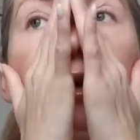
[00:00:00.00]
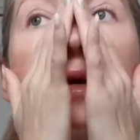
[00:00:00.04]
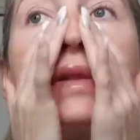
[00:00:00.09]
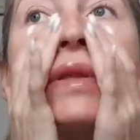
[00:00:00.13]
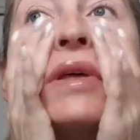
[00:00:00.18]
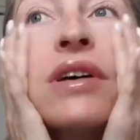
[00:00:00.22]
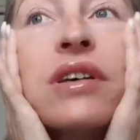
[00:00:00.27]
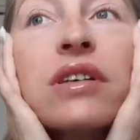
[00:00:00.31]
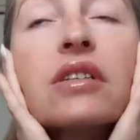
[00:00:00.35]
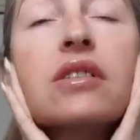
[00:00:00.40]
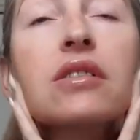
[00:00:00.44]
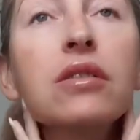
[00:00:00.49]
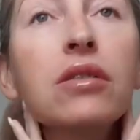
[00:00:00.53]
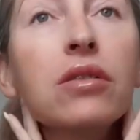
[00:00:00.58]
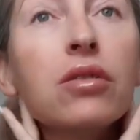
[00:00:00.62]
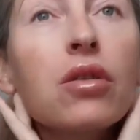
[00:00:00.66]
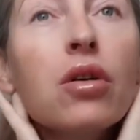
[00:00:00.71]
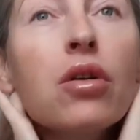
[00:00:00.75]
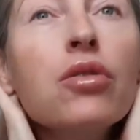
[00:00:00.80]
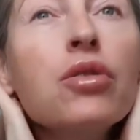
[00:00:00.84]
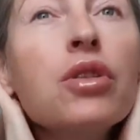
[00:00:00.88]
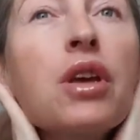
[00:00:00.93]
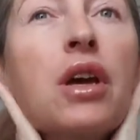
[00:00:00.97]
że na
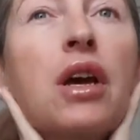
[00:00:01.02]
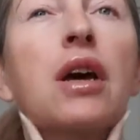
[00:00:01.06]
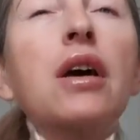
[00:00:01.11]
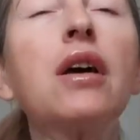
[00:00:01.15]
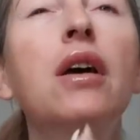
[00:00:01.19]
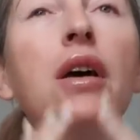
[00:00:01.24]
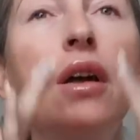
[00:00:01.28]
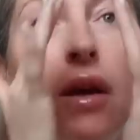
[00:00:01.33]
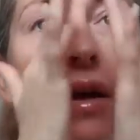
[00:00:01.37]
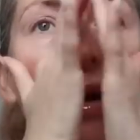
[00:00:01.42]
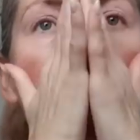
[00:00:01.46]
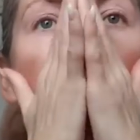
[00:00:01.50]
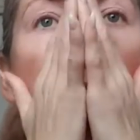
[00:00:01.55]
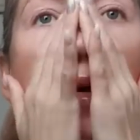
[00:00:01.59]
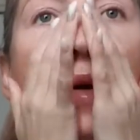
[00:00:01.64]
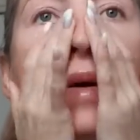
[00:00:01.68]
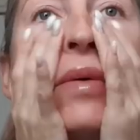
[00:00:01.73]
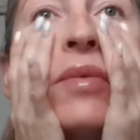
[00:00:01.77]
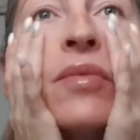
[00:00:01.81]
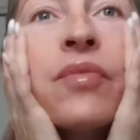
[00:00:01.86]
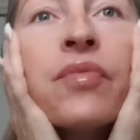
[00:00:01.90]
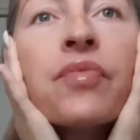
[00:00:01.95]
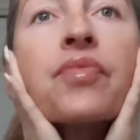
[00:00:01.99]
stronie
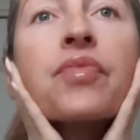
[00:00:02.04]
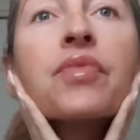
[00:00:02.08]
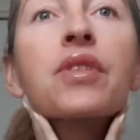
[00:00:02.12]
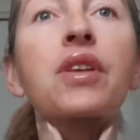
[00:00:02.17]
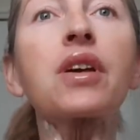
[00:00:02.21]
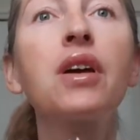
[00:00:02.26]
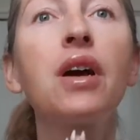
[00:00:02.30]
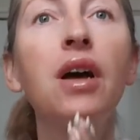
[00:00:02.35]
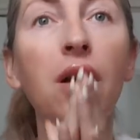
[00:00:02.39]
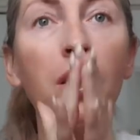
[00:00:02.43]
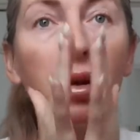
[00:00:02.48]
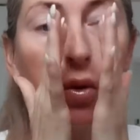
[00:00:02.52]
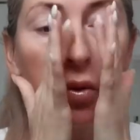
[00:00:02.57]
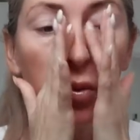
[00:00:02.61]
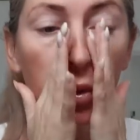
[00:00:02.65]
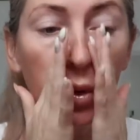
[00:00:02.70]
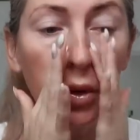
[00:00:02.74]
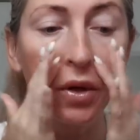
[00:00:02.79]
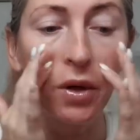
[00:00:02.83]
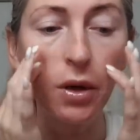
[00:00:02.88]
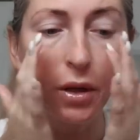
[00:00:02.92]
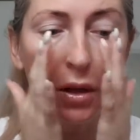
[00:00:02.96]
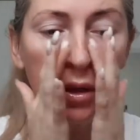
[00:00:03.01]
Hello
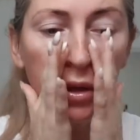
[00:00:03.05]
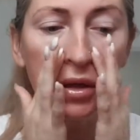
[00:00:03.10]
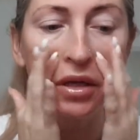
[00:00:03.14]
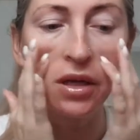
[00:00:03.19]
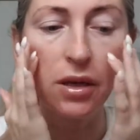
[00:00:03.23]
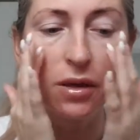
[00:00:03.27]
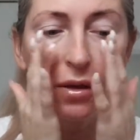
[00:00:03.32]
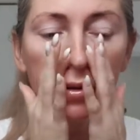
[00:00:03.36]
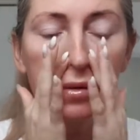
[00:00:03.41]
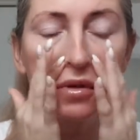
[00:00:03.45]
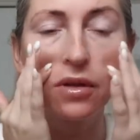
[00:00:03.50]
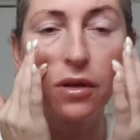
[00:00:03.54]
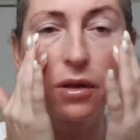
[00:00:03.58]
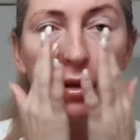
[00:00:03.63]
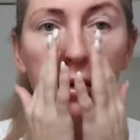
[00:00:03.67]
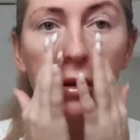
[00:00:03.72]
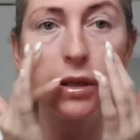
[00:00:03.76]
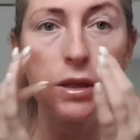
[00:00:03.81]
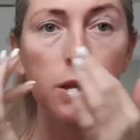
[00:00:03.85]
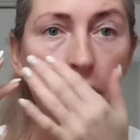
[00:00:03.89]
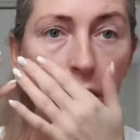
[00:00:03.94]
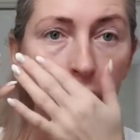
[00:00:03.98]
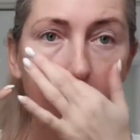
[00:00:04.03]
Body jest
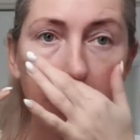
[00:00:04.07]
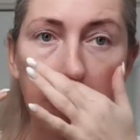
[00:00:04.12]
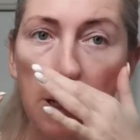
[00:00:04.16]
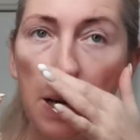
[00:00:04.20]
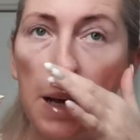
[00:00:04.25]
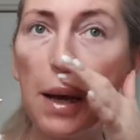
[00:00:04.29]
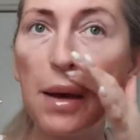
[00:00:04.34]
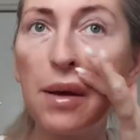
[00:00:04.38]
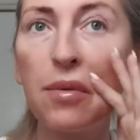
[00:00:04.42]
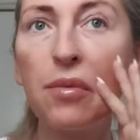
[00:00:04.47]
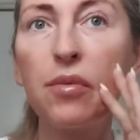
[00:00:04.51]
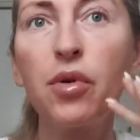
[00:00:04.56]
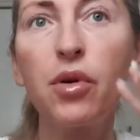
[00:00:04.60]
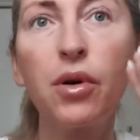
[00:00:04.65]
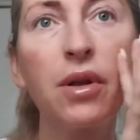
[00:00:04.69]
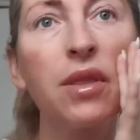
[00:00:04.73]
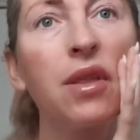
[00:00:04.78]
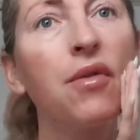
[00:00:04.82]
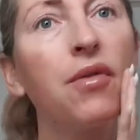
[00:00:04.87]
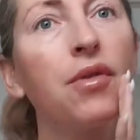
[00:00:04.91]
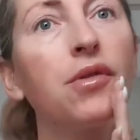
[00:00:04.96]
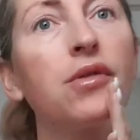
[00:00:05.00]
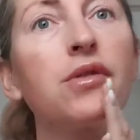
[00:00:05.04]
zniżka, była
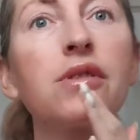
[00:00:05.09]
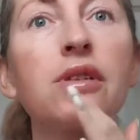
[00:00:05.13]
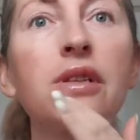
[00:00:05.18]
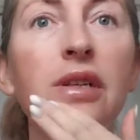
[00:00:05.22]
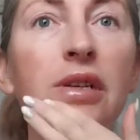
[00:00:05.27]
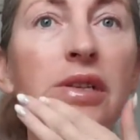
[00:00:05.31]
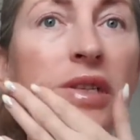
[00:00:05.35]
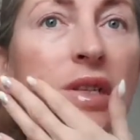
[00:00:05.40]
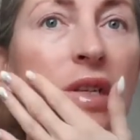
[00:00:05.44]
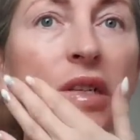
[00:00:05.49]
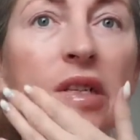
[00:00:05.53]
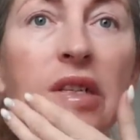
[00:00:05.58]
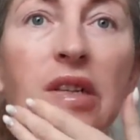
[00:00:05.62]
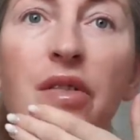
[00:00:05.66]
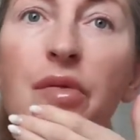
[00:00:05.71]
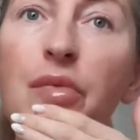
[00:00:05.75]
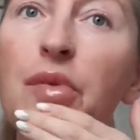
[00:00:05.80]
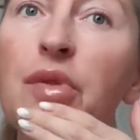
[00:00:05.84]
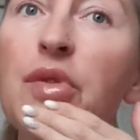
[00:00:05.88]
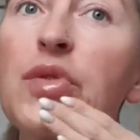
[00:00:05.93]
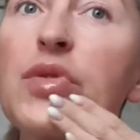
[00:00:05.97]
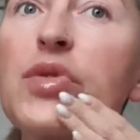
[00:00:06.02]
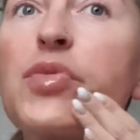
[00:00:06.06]
nawet, że na
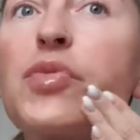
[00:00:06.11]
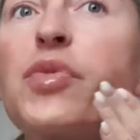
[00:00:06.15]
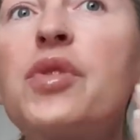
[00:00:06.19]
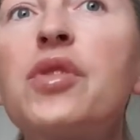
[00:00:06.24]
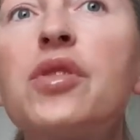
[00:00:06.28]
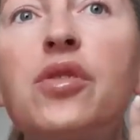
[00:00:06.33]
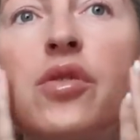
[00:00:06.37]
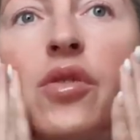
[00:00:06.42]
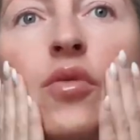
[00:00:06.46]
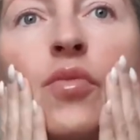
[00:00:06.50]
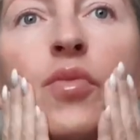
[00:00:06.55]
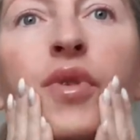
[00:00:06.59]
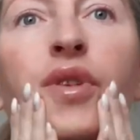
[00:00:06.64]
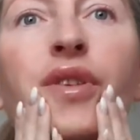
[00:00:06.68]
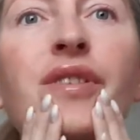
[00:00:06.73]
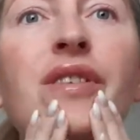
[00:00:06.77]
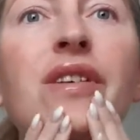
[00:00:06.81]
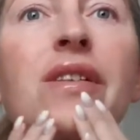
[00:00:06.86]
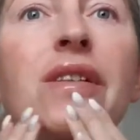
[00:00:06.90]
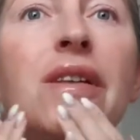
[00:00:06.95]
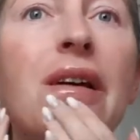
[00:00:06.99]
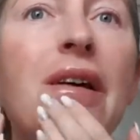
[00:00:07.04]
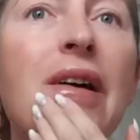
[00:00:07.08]
zestaw minus
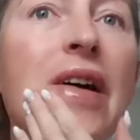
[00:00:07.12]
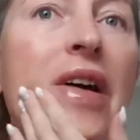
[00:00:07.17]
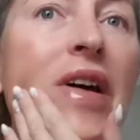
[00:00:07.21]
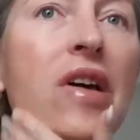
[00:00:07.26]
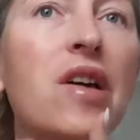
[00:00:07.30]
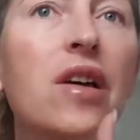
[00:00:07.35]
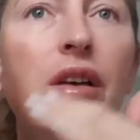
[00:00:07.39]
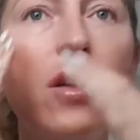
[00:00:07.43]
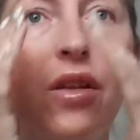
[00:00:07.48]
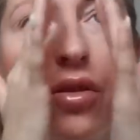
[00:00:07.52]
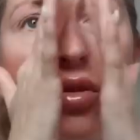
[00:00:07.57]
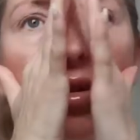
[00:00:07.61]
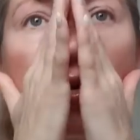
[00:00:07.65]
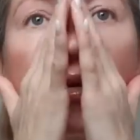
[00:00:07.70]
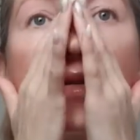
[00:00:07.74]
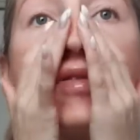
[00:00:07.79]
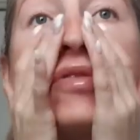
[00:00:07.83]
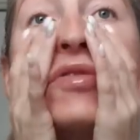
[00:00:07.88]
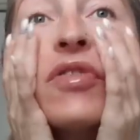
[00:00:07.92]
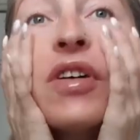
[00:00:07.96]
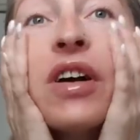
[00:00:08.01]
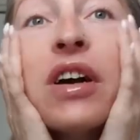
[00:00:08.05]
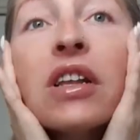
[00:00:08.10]
50% i to
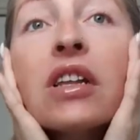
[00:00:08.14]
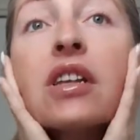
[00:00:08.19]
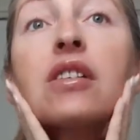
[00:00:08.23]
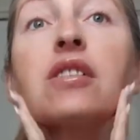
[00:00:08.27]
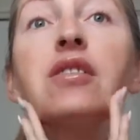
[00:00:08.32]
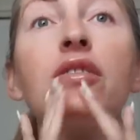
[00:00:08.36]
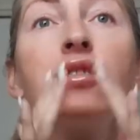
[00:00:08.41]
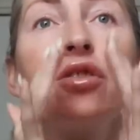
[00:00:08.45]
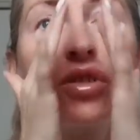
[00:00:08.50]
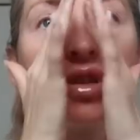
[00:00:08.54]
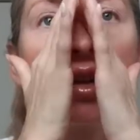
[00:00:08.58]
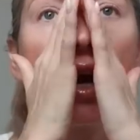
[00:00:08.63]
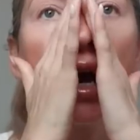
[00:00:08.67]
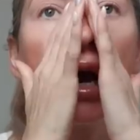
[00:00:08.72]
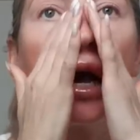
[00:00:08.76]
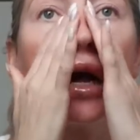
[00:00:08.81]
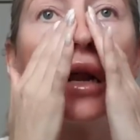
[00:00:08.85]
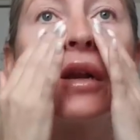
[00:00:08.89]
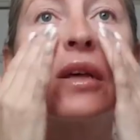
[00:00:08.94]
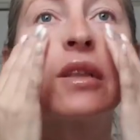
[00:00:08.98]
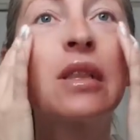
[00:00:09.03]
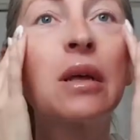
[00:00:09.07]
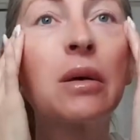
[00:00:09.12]
jest fajna zniżka,
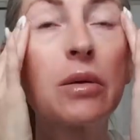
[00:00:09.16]
ale